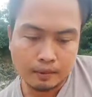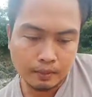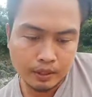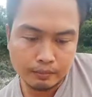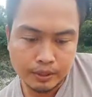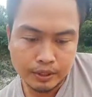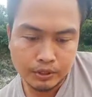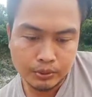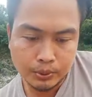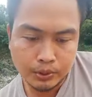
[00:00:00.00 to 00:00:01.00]
Agbalin
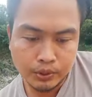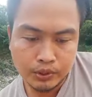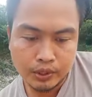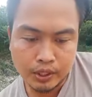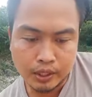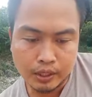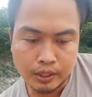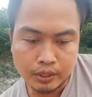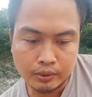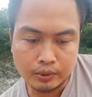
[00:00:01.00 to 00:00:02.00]
bendisyon,
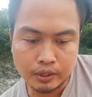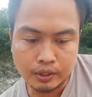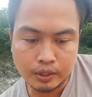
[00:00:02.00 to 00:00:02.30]
nagadayo dagiti